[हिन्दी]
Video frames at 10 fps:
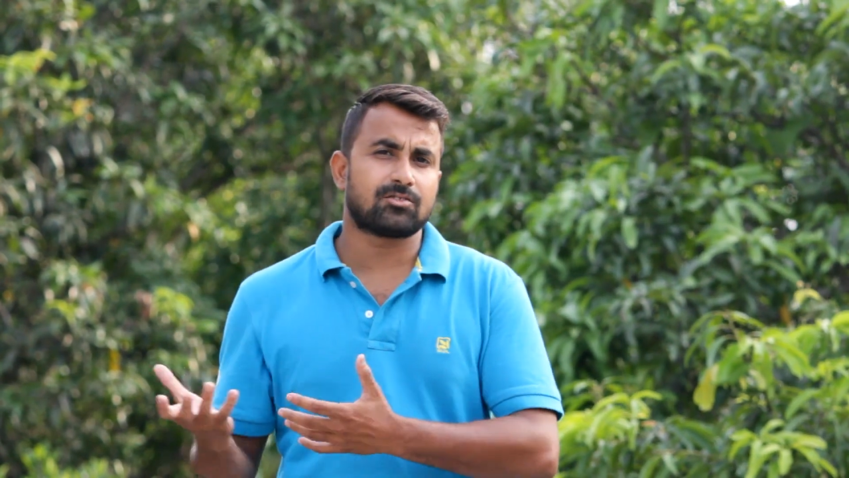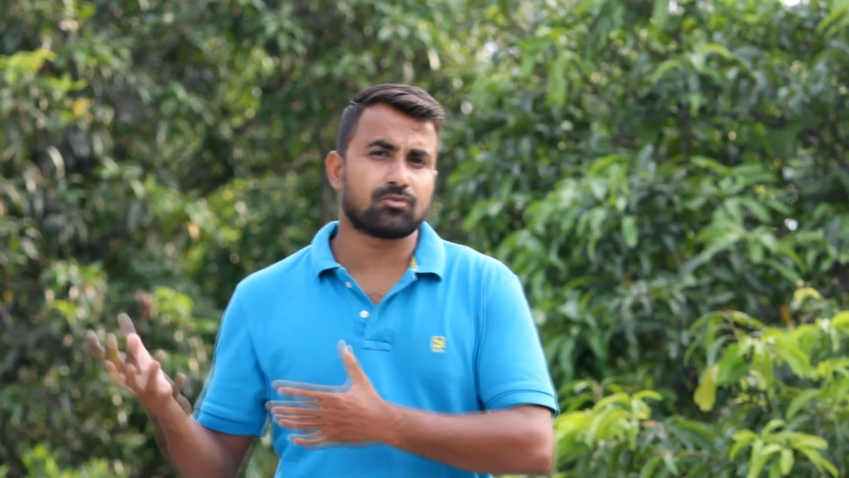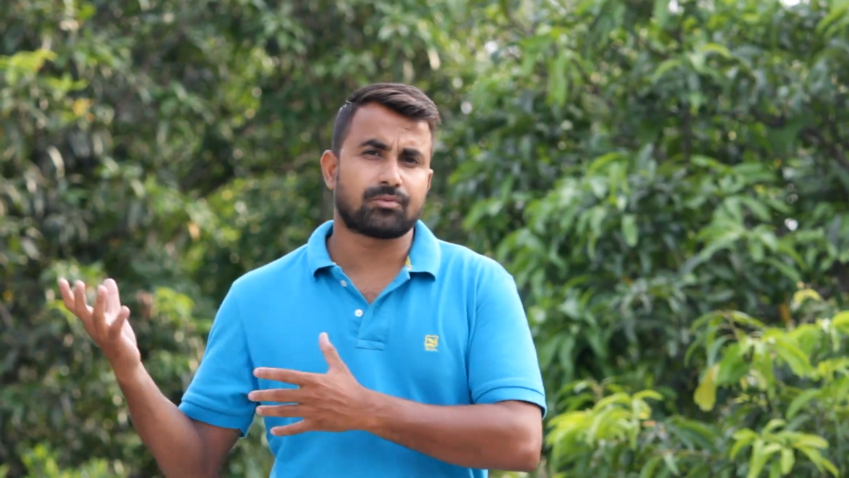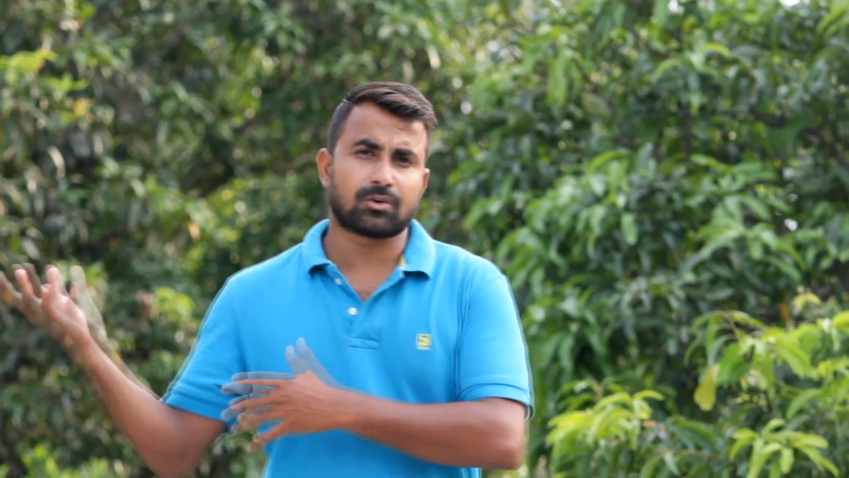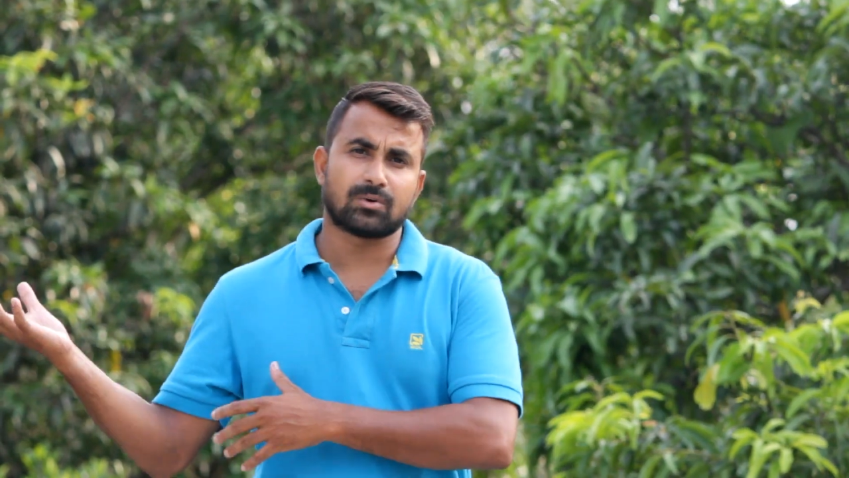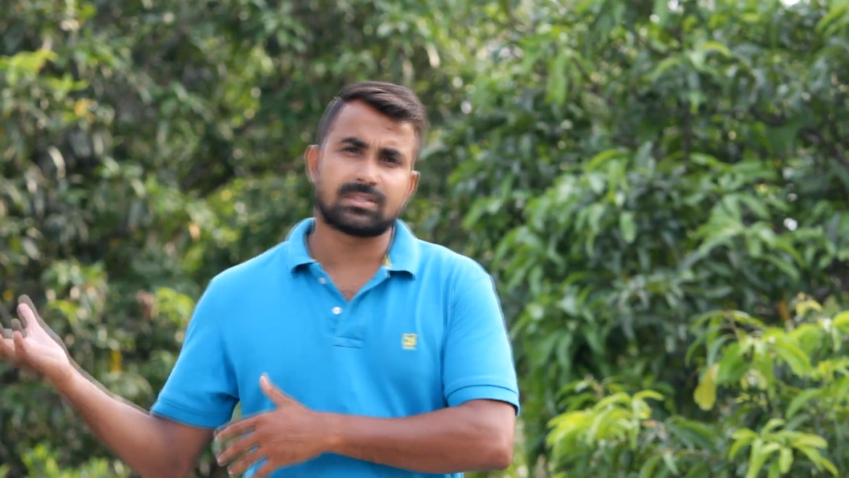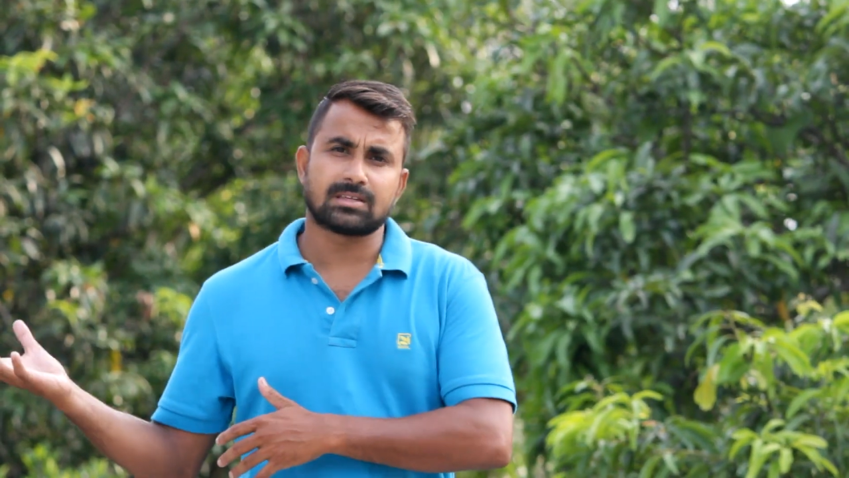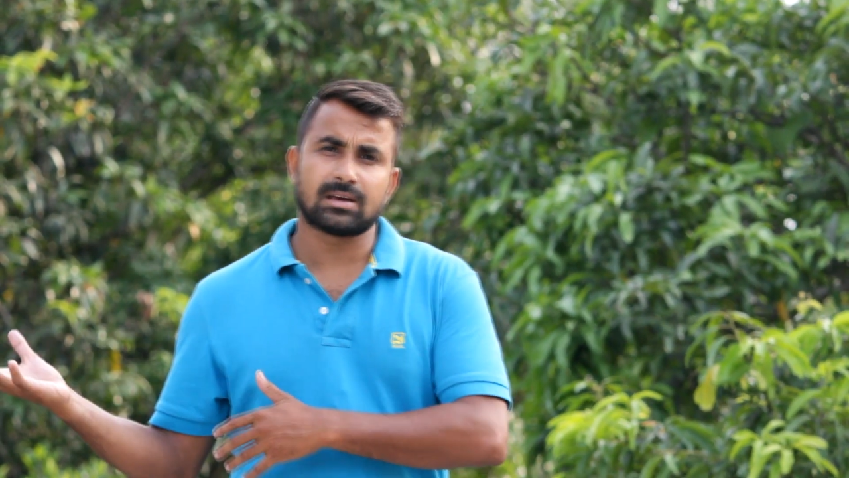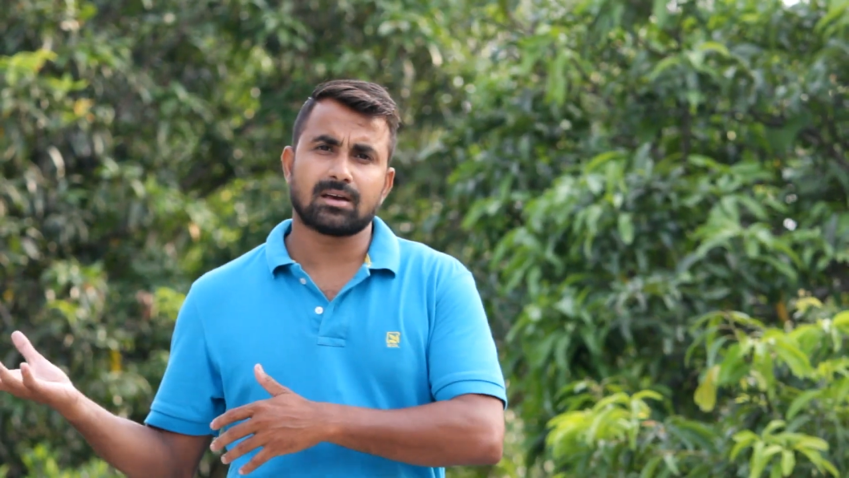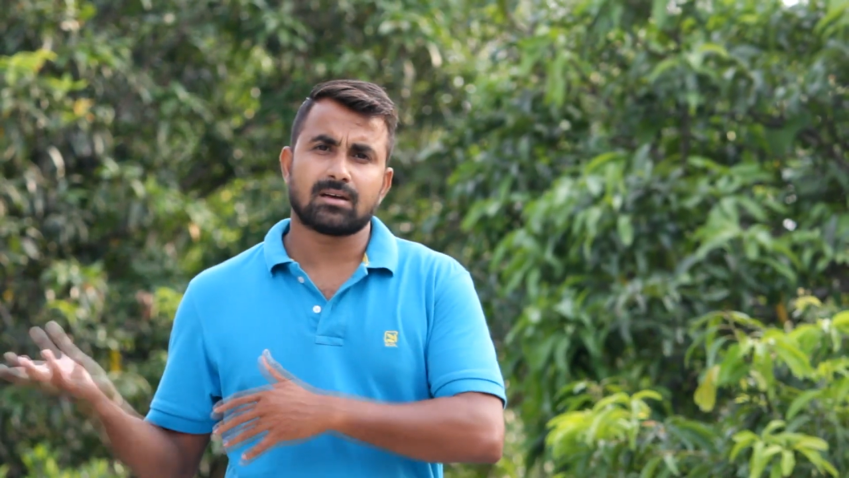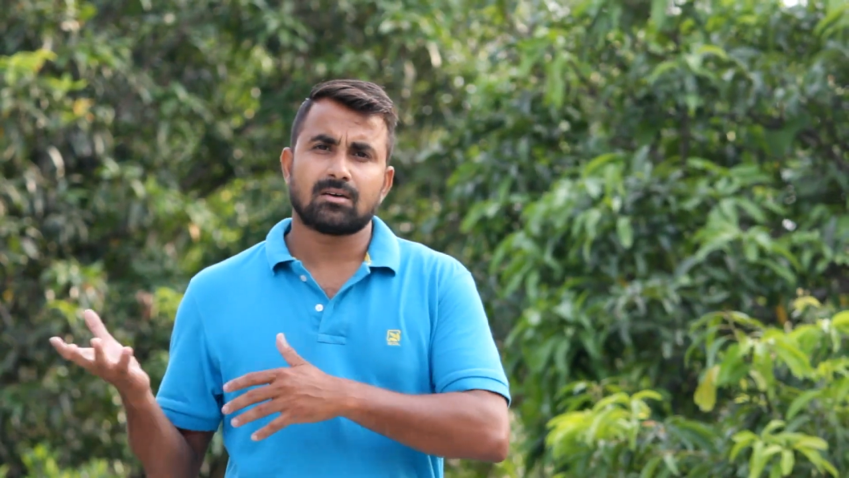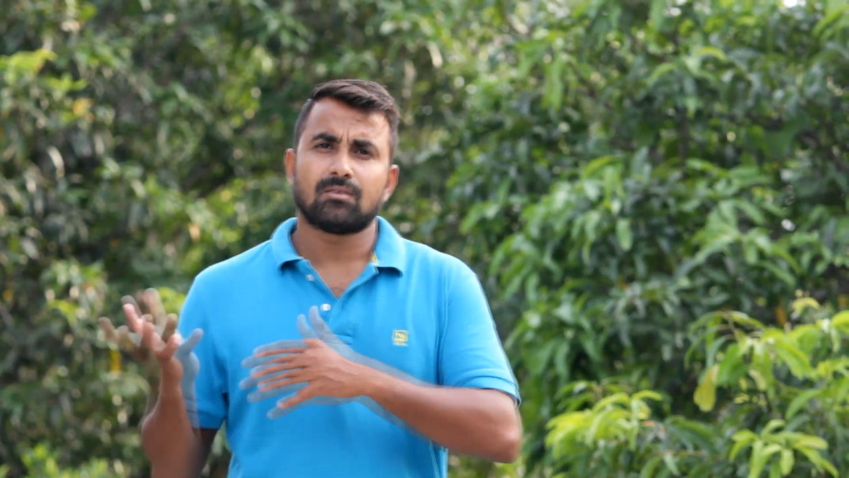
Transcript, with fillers: का जो फ्रिक्वेंसी है